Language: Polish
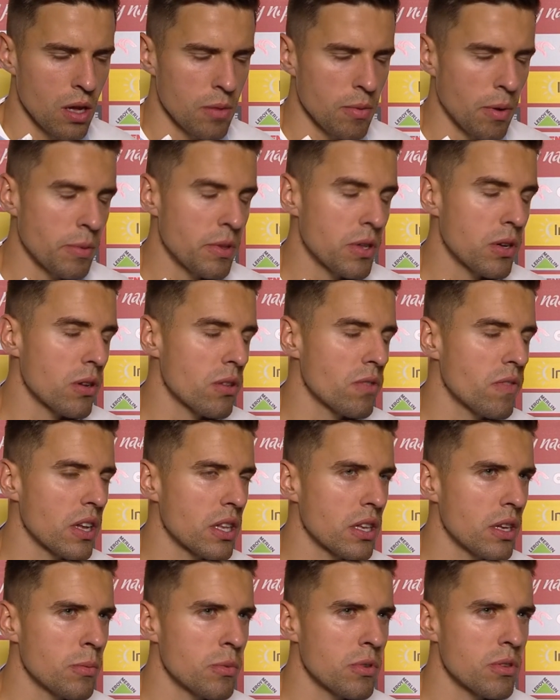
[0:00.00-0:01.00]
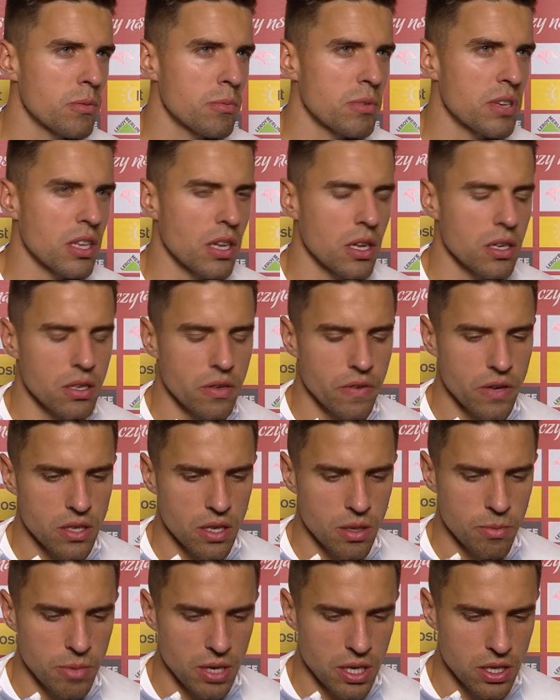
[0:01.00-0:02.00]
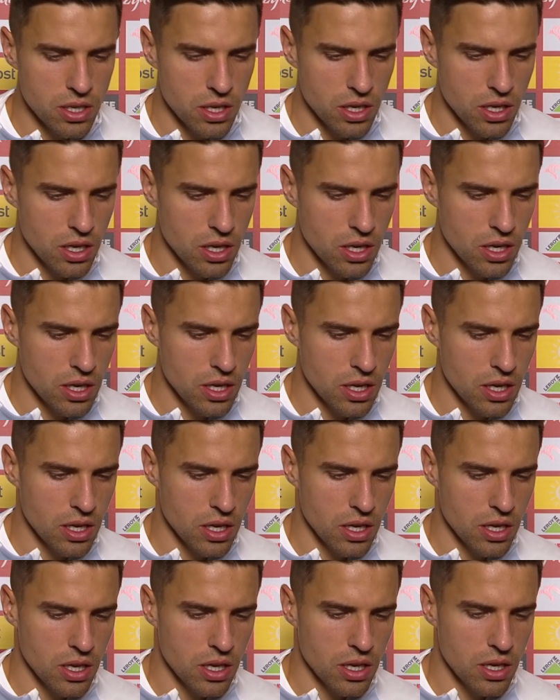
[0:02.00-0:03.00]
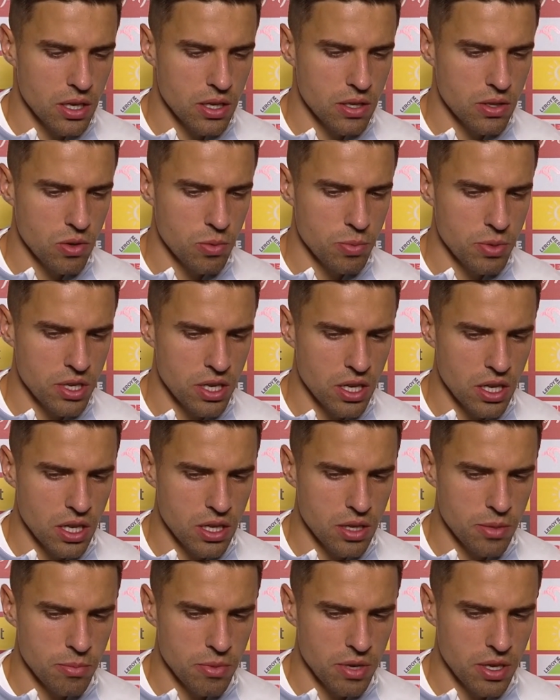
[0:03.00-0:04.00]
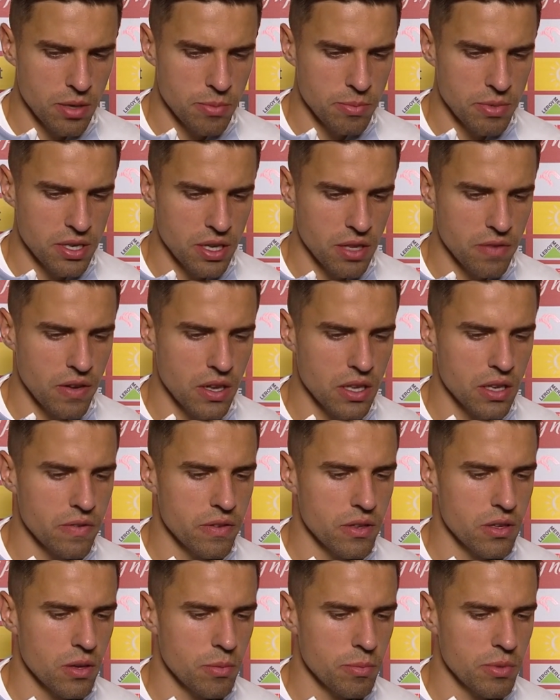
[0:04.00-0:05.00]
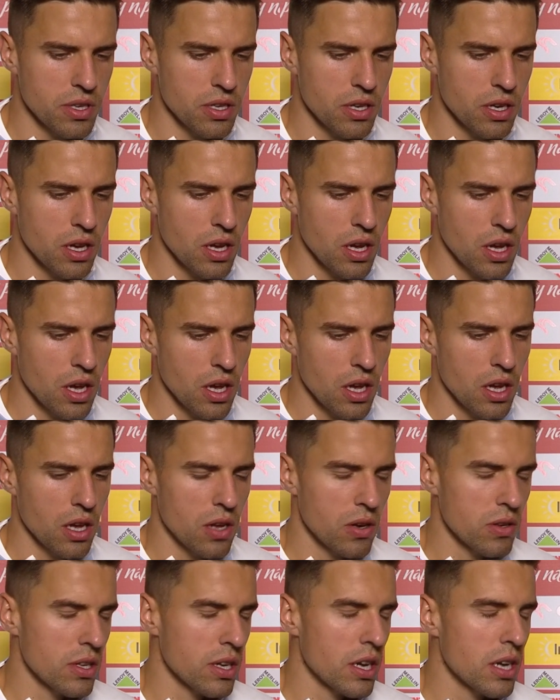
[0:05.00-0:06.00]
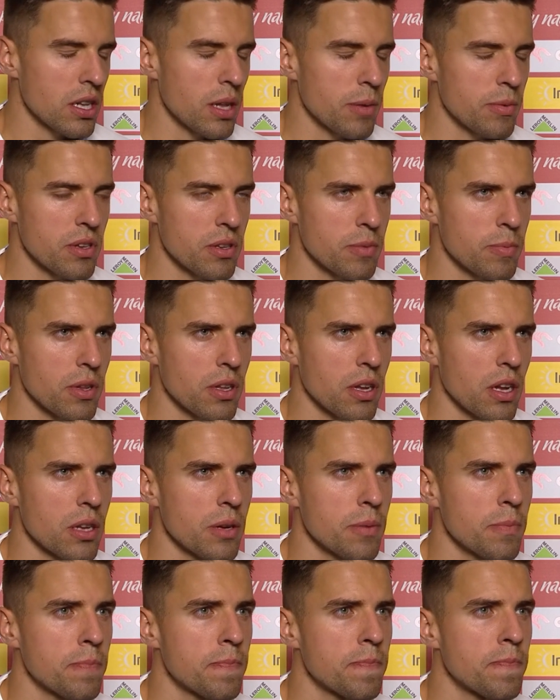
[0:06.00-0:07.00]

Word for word: Mamy tylko dwa dni, musimy przeanalizować ten mecz i, i, i skupić się na tym, by, by, za dwa dni wystąpić, rozegrać lepsze spotkanie.